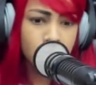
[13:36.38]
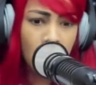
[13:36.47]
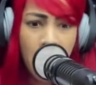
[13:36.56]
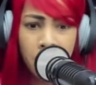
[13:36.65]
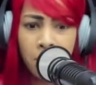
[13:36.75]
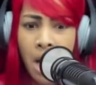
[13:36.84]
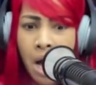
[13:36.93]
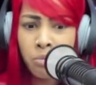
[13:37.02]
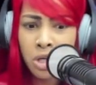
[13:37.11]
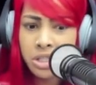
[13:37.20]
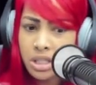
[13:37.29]

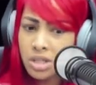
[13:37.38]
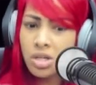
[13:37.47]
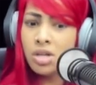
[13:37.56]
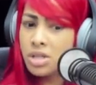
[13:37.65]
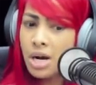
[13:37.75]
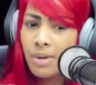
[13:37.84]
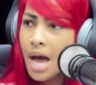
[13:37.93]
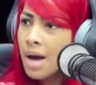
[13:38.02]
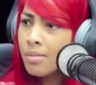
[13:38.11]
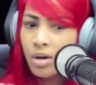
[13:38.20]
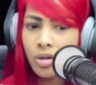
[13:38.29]
Hablamos así, no. hablamos
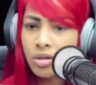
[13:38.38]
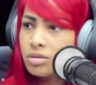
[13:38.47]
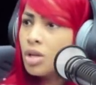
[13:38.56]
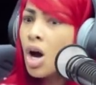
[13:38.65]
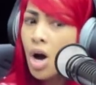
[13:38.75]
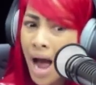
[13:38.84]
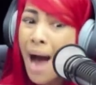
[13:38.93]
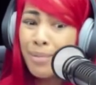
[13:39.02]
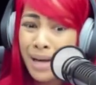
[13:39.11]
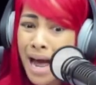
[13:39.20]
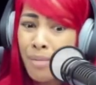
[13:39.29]
ustedes hablaban no,
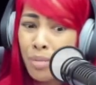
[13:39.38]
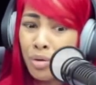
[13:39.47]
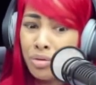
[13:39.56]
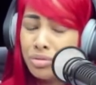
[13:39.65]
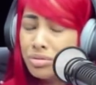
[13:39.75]
hablamos.